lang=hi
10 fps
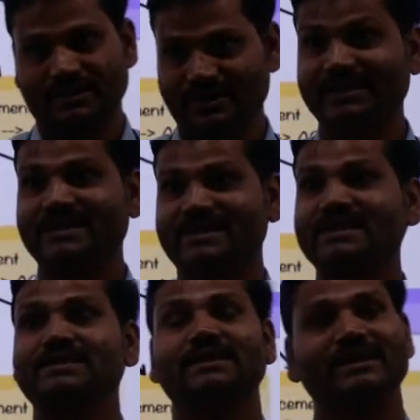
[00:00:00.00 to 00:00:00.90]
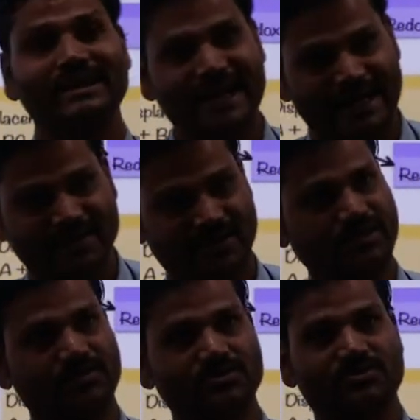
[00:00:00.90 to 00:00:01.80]
सिंथेसिस रिएक्शन
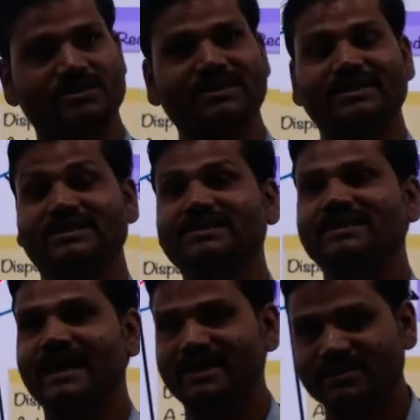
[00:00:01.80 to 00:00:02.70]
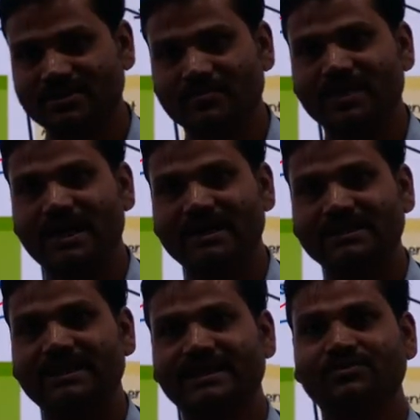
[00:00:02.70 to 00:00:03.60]
उसको सिंथेसिस रिएक्शंस भी कहा
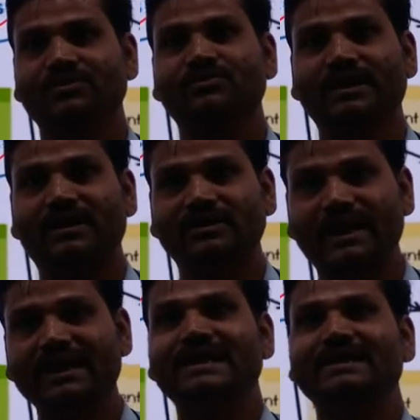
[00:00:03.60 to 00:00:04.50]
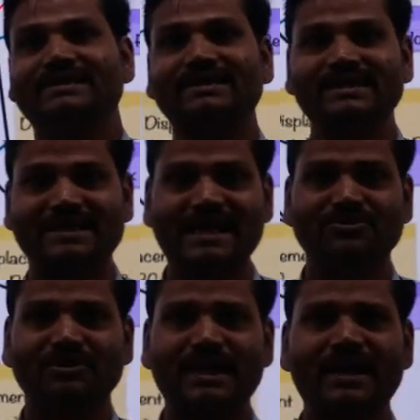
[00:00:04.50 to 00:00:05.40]
जाता है क्योंकि वो क्या होता है
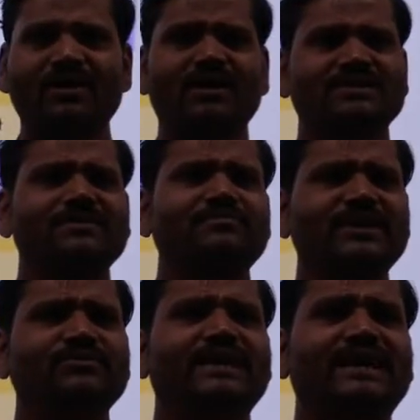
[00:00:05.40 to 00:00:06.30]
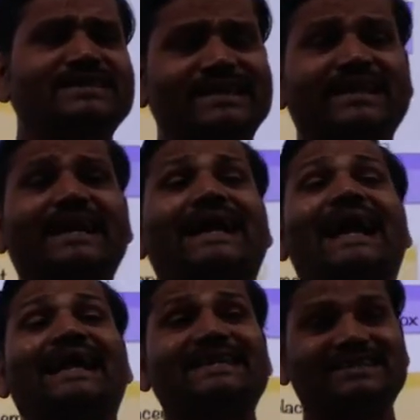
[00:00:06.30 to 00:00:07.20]
सिंथेसाइज होता है और सिंपली वी कैन से डैट
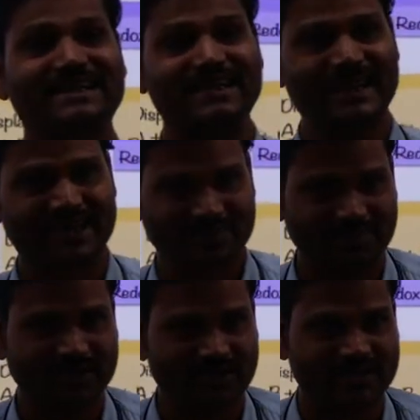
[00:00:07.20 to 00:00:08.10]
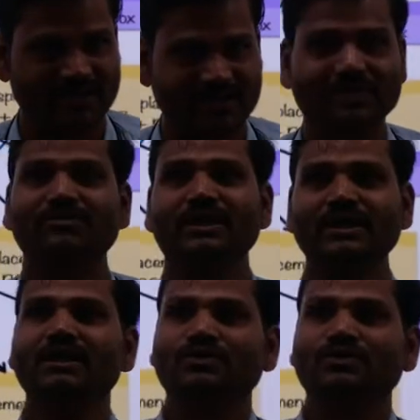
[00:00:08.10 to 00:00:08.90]
एडिशन रिएक्शन भी कह सकते हैं क्योंकि